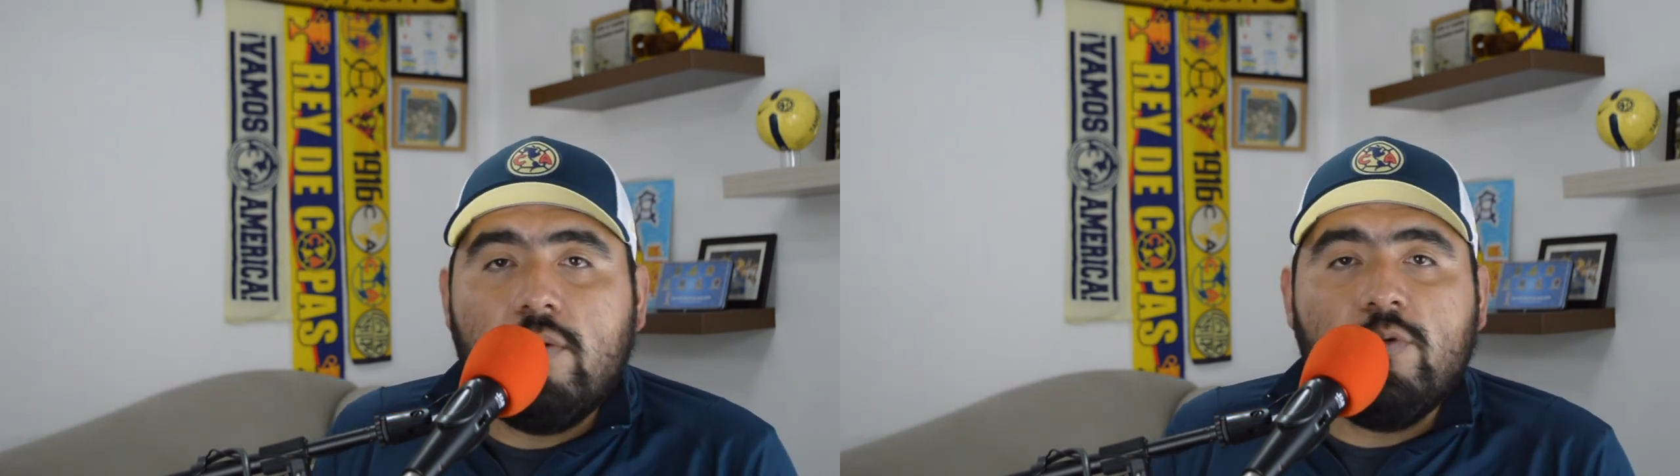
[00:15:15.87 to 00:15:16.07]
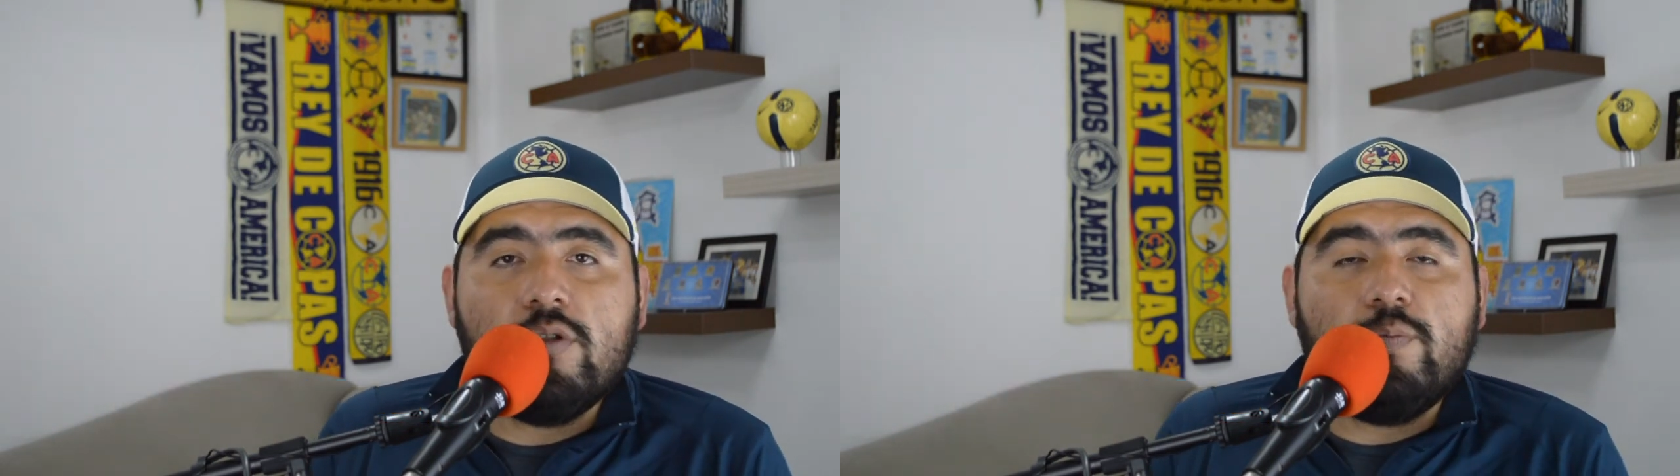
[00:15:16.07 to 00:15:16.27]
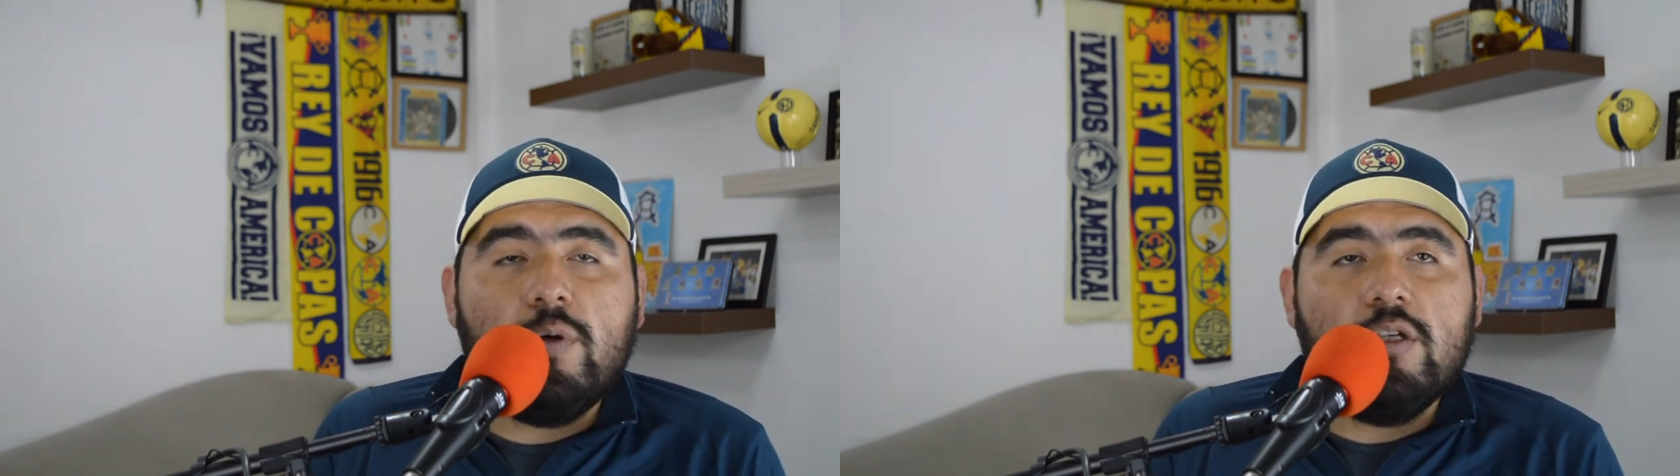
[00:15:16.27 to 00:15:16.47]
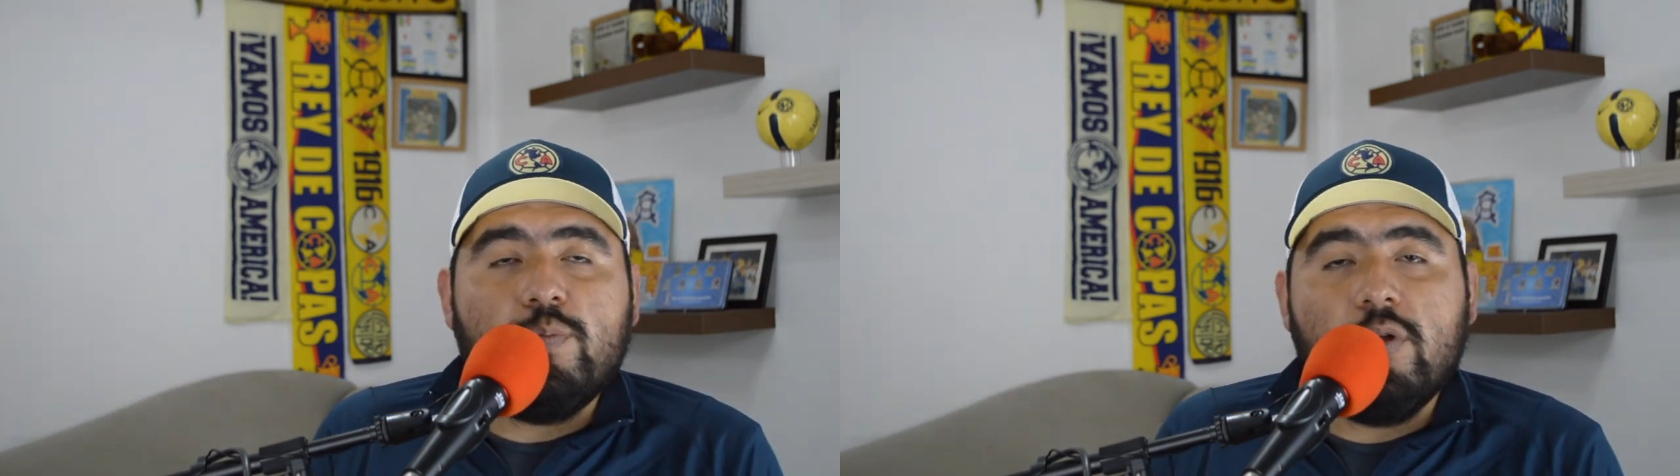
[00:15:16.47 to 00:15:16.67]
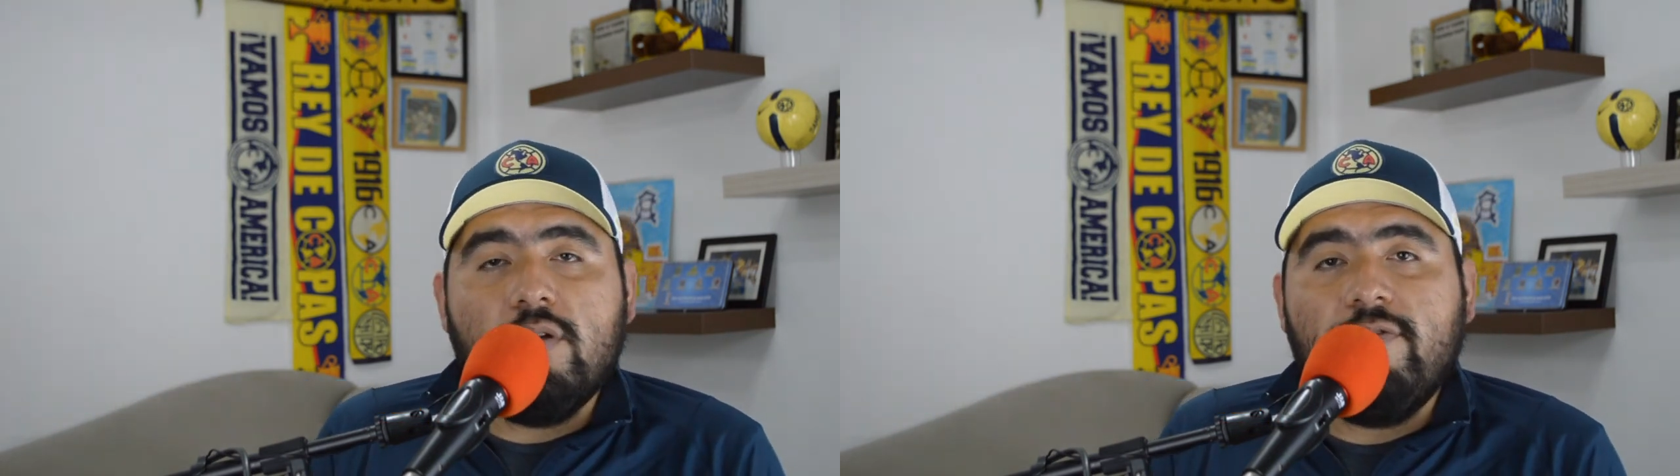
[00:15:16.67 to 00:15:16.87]
como es
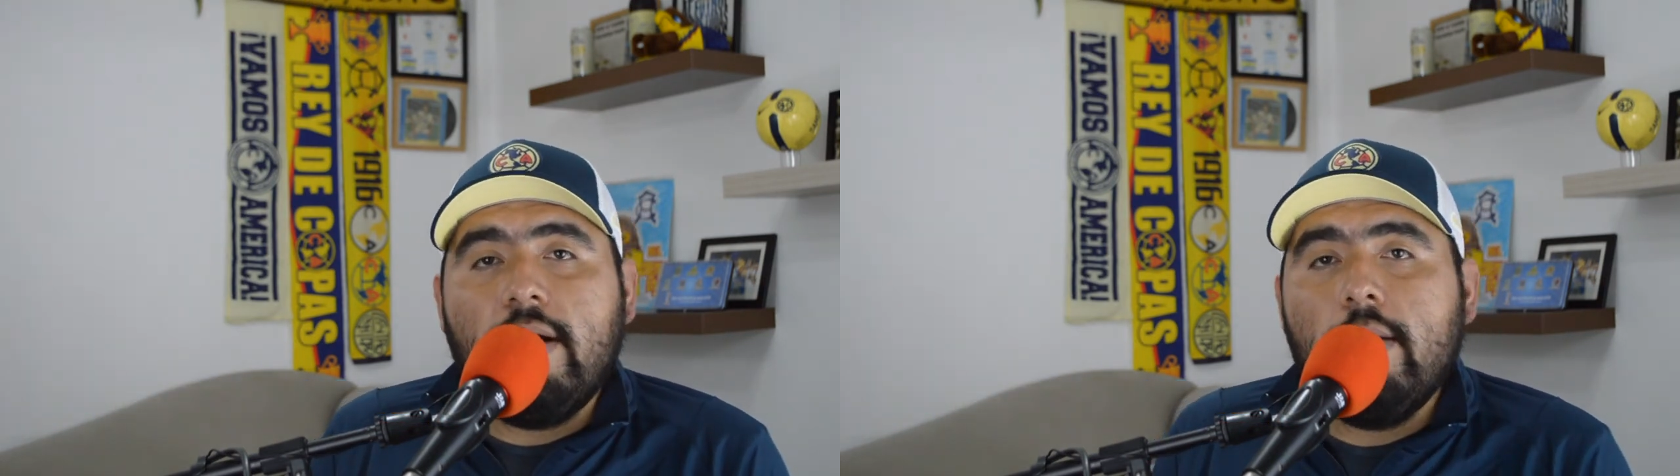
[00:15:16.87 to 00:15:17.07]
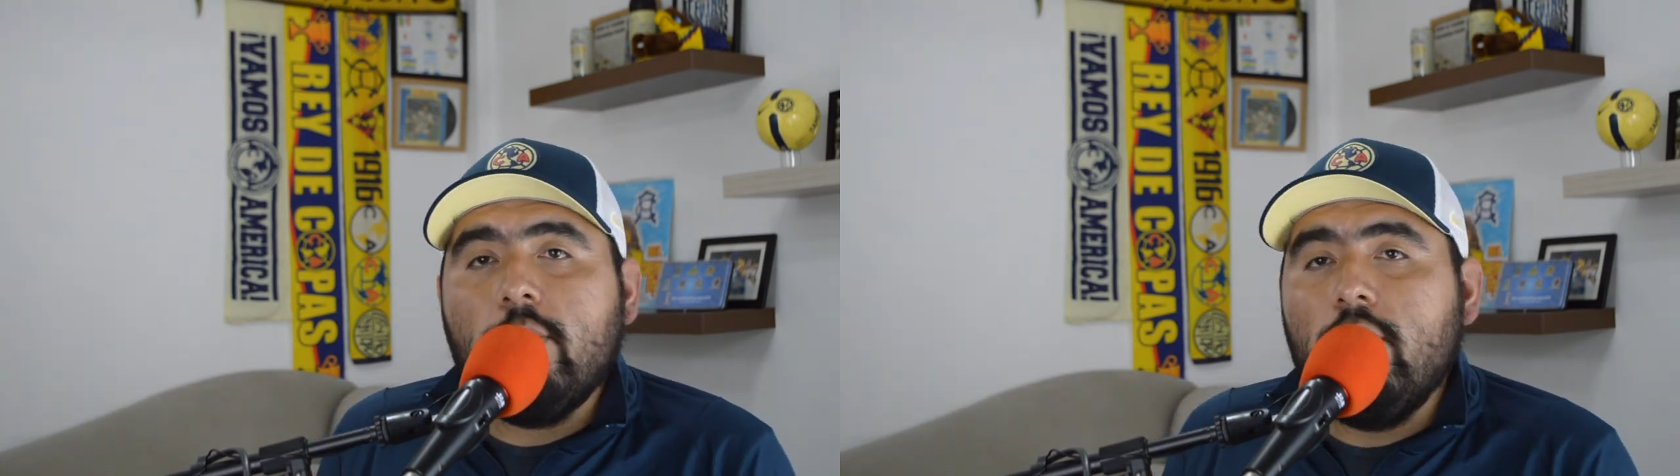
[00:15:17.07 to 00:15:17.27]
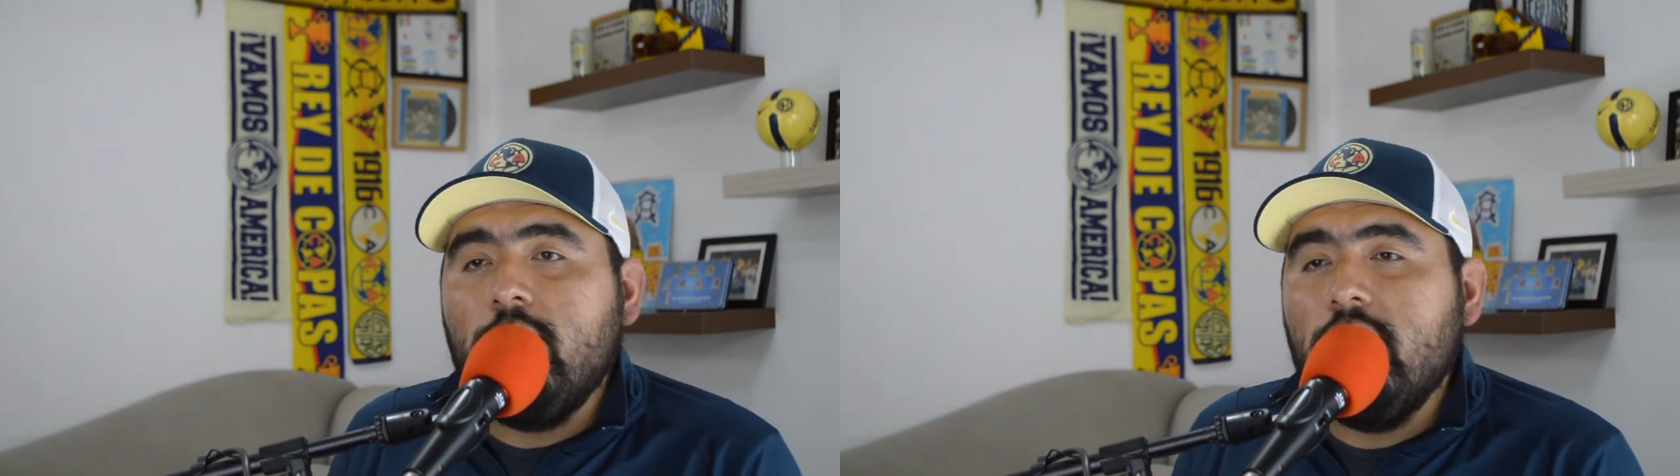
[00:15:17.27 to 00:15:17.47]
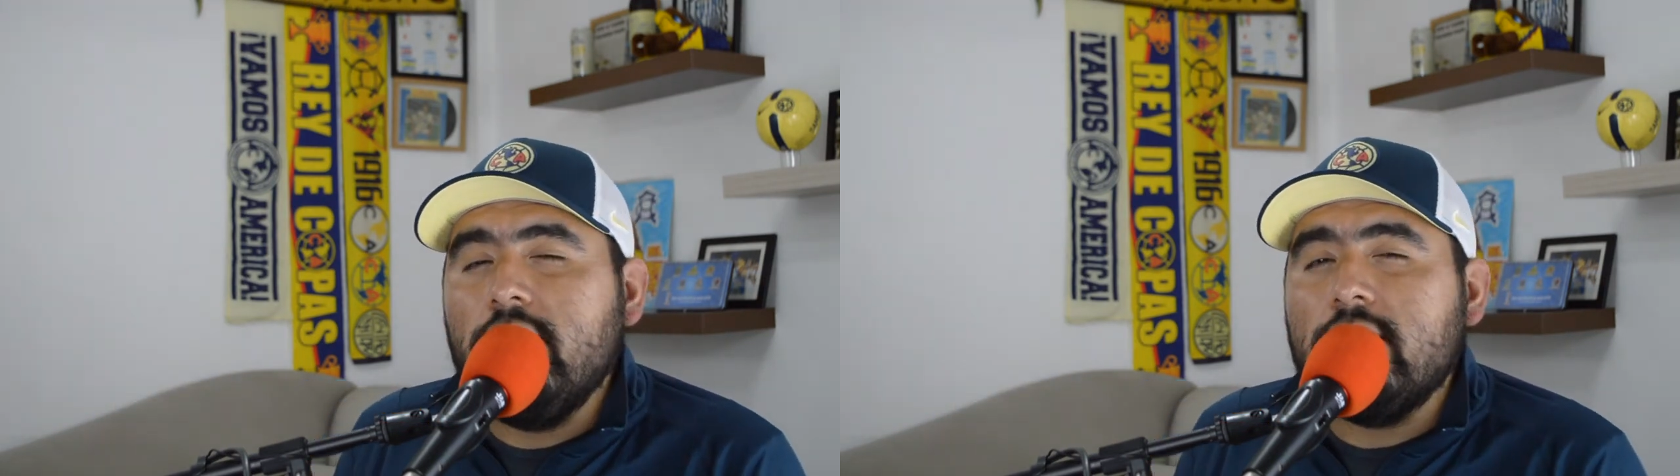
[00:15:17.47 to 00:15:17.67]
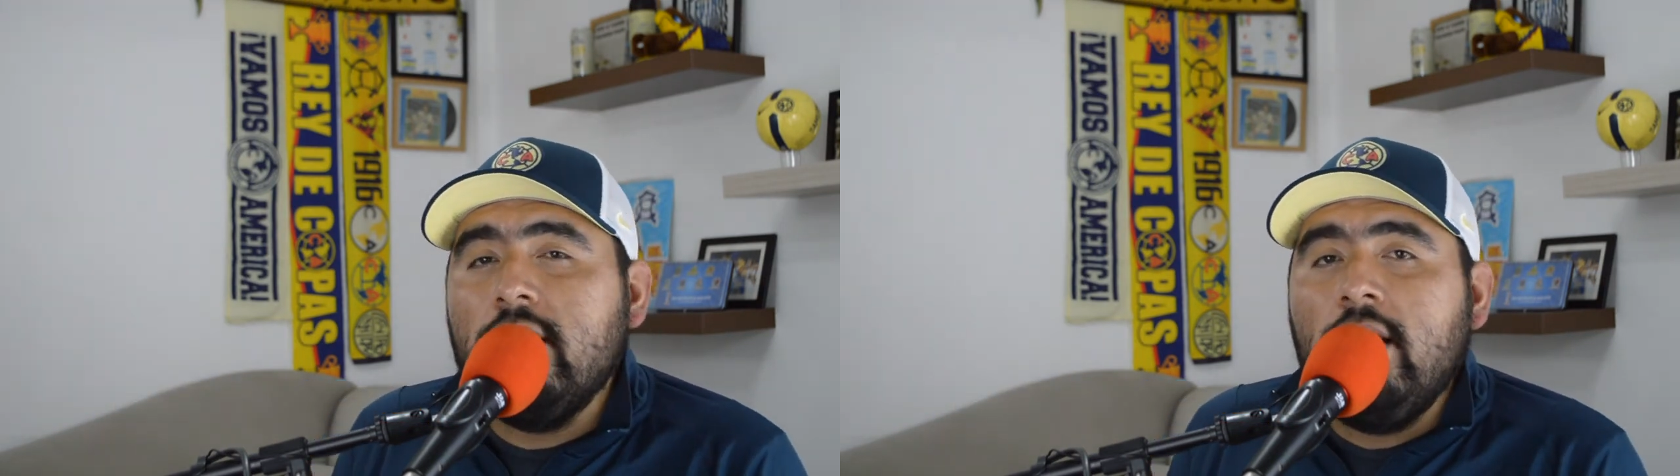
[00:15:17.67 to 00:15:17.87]
Spotify, como
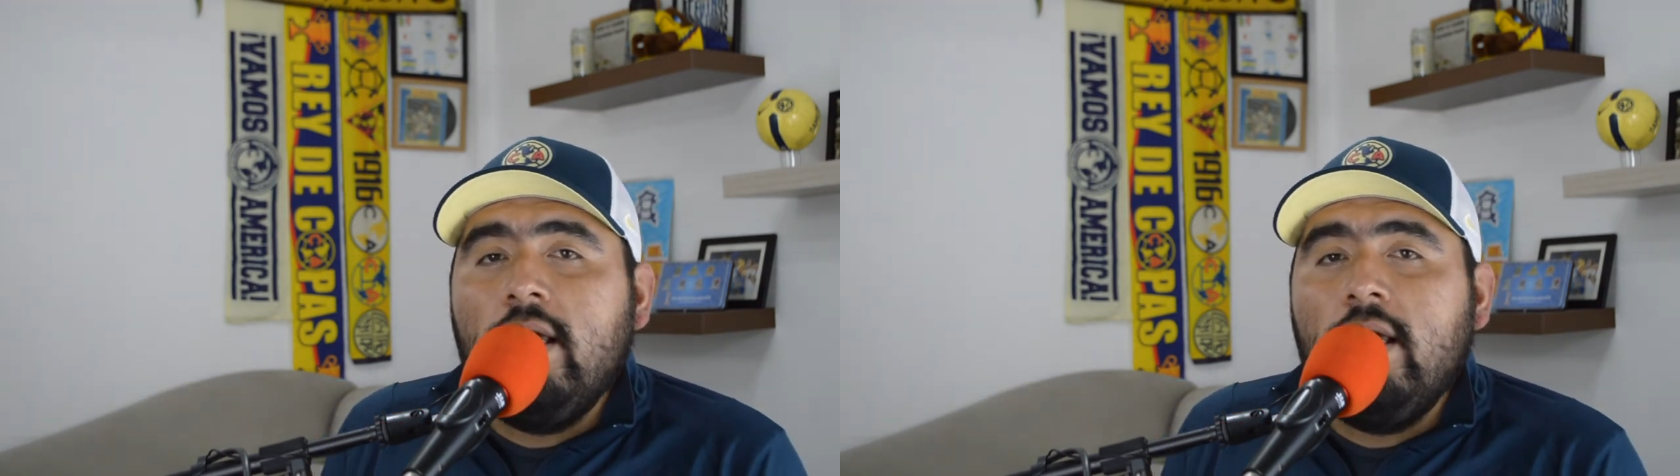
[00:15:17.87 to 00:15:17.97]
es